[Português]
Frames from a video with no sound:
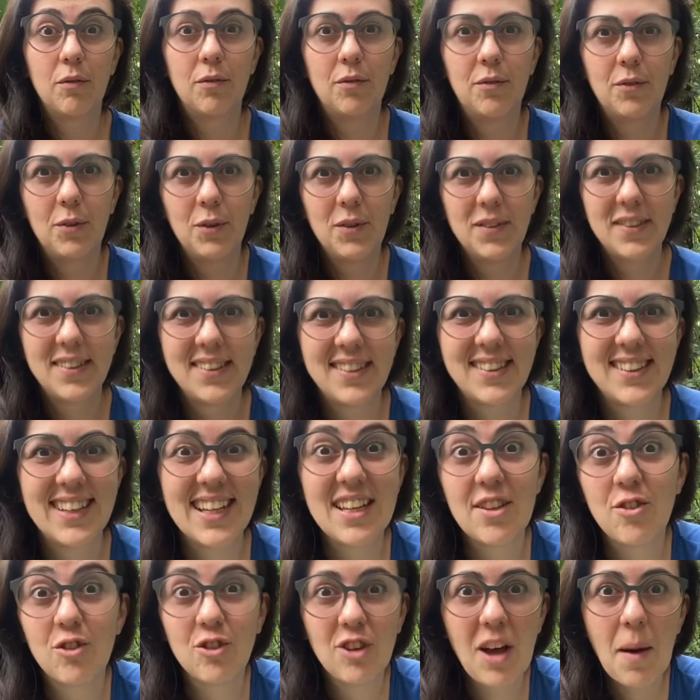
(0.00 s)

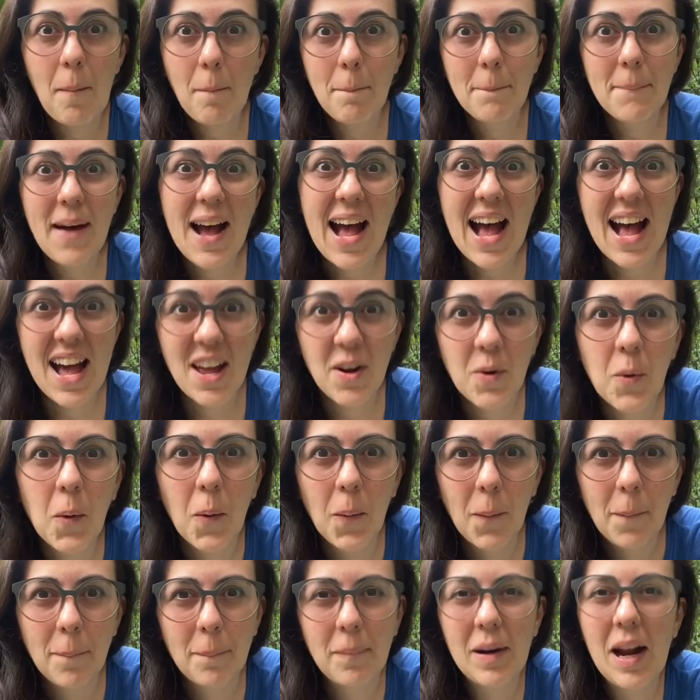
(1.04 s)
Você já
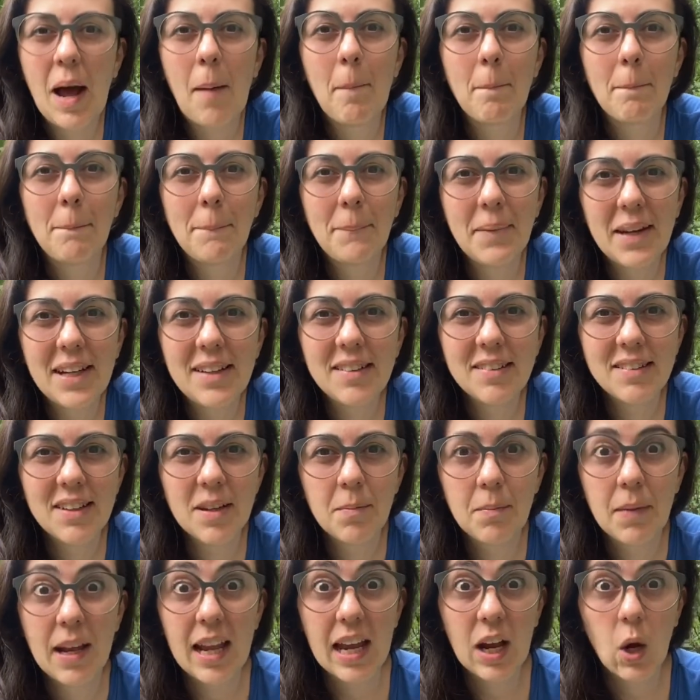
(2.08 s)
parou para
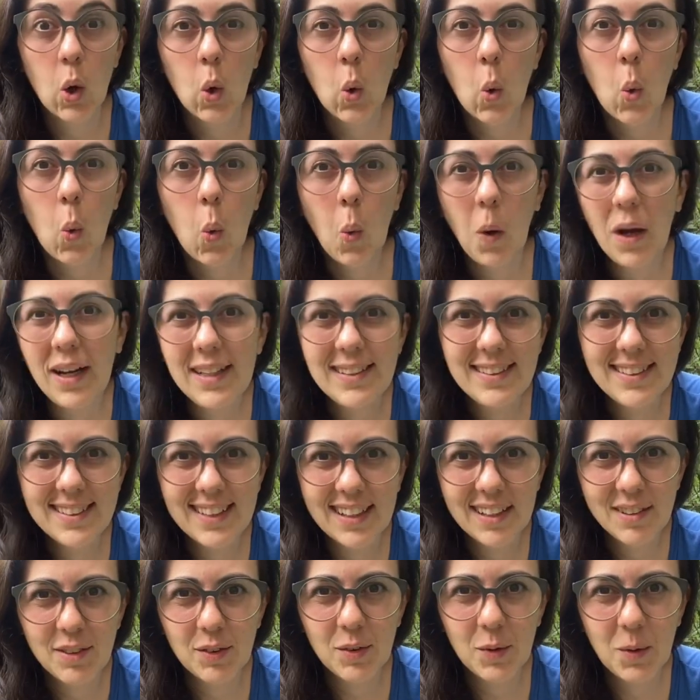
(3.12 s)
perceber
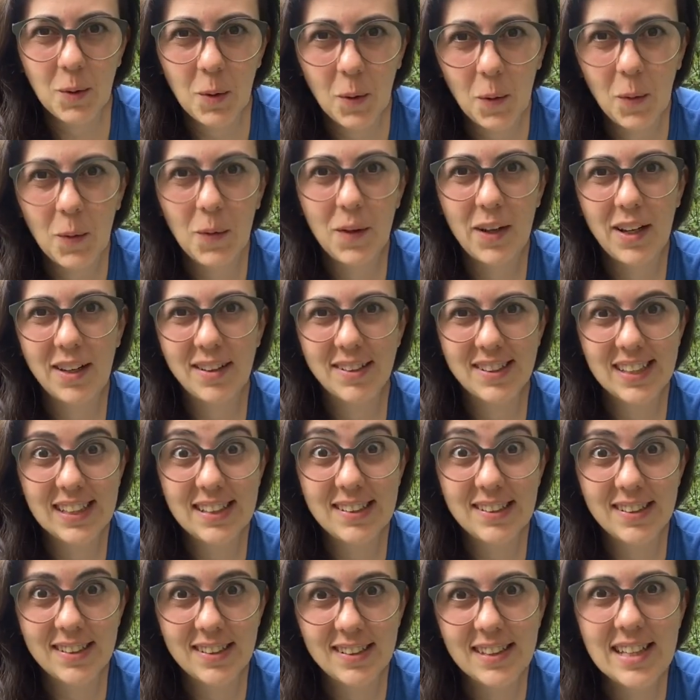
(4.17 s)
quantas cores
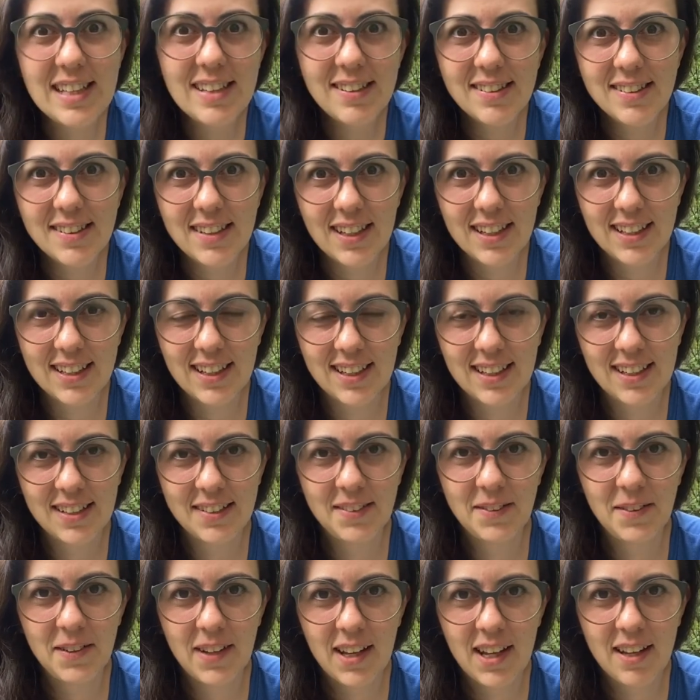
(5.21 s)
existem na
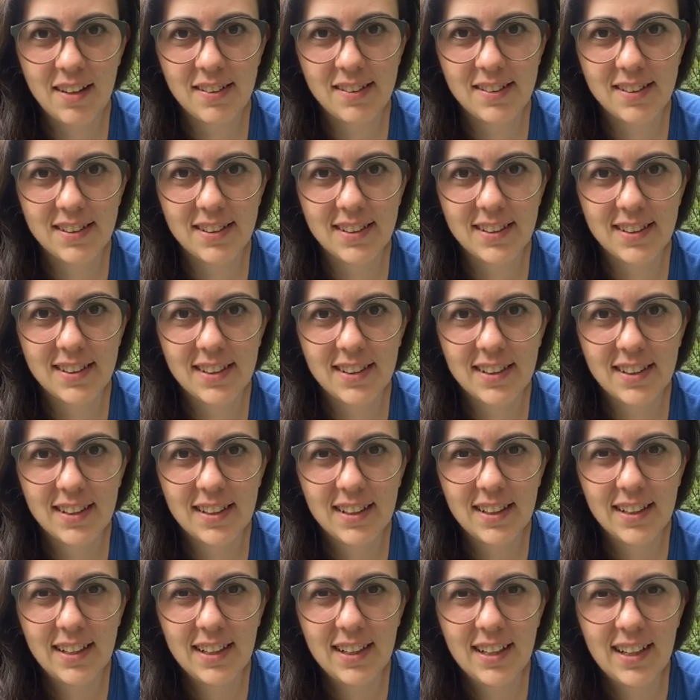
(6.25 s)
natureza?
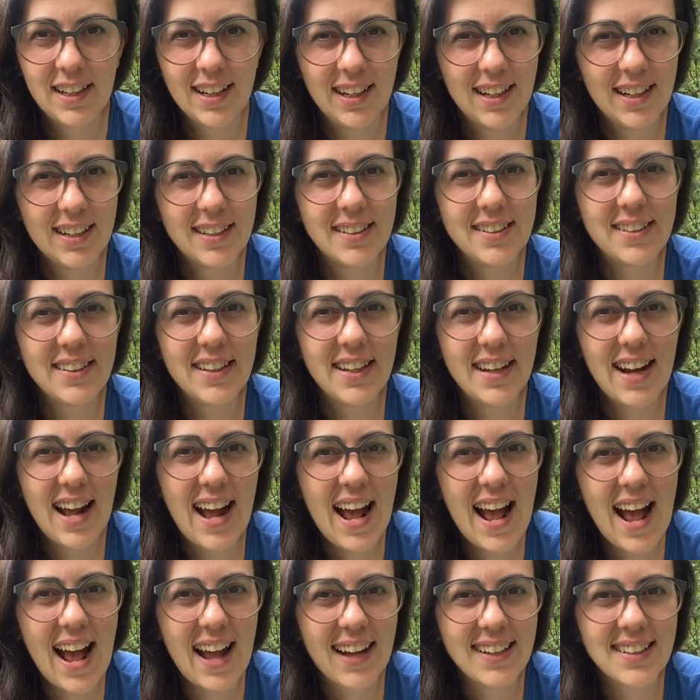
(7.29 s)

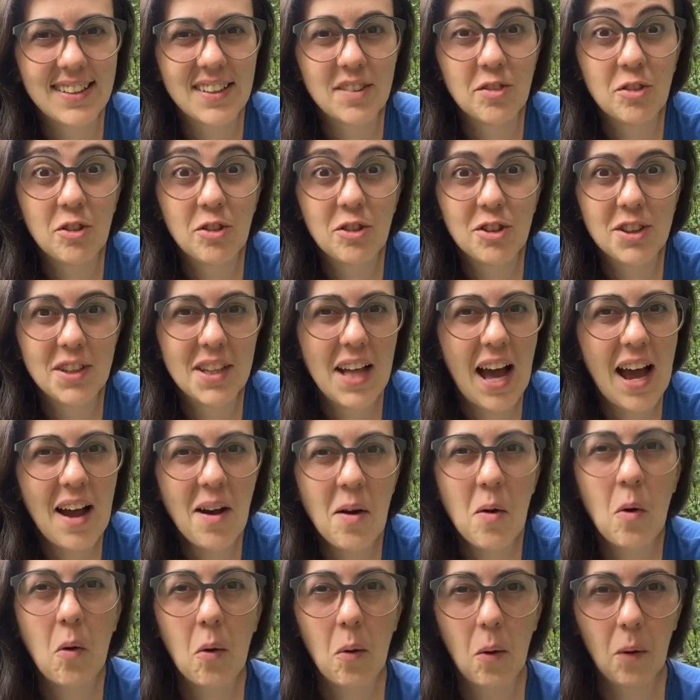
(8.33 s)
Será que a gente dá
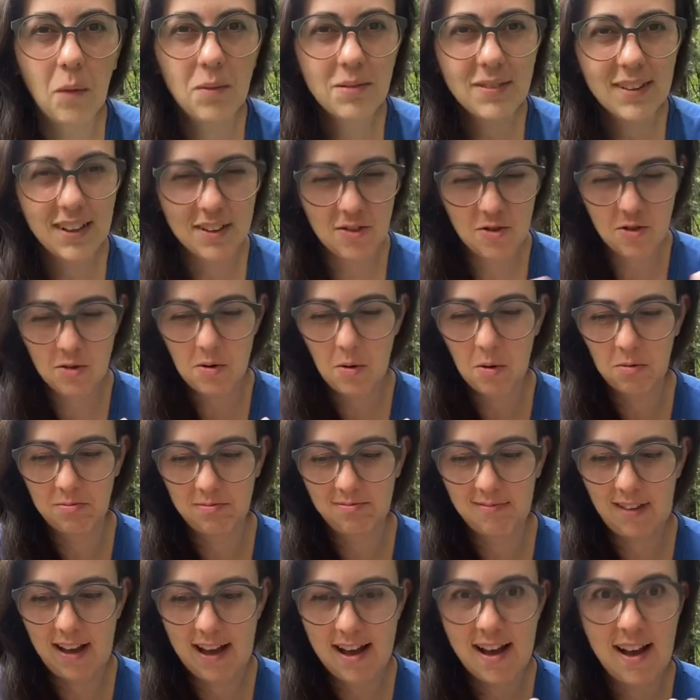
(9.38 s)
conta de
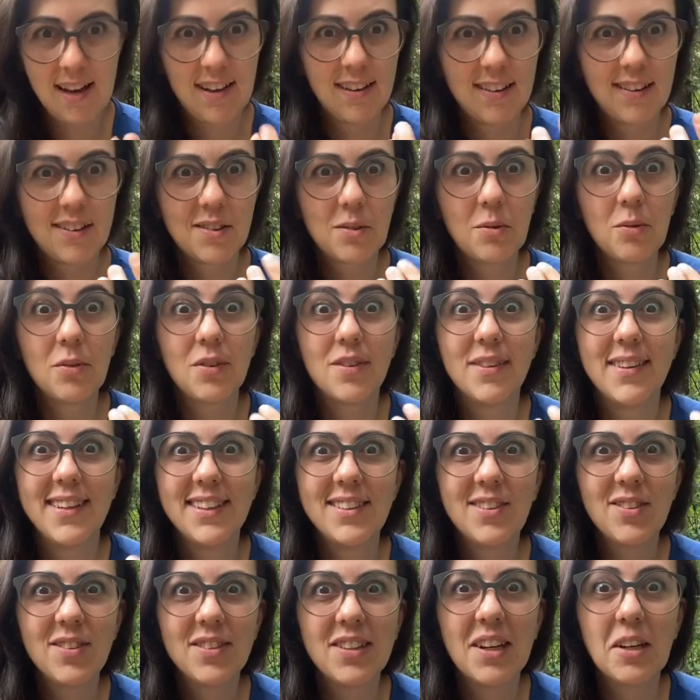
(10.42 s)
contar com os
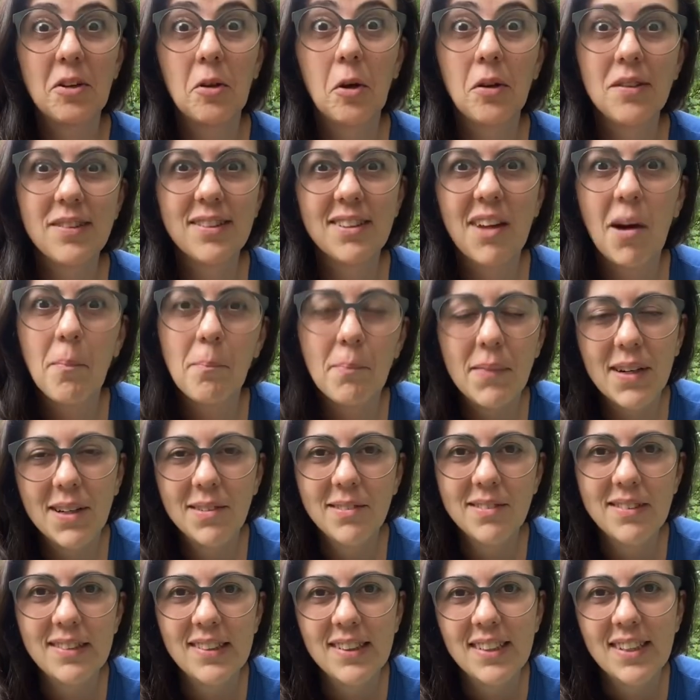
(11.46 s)
dedos da nossa
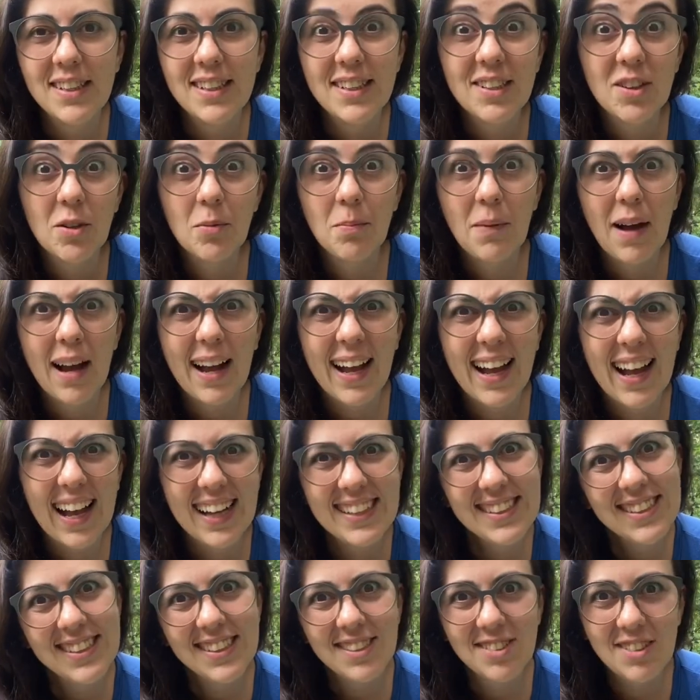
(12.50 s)
mão com uma
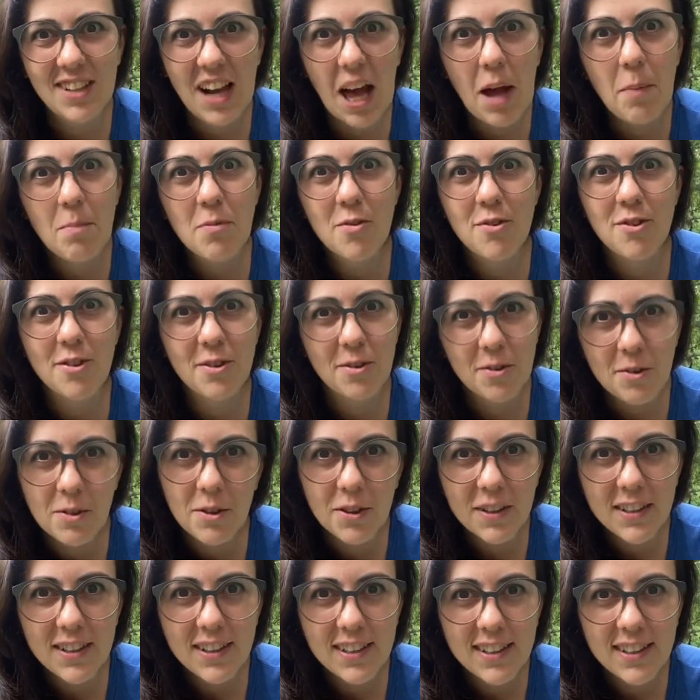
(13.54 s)
caixa de lápis de cor?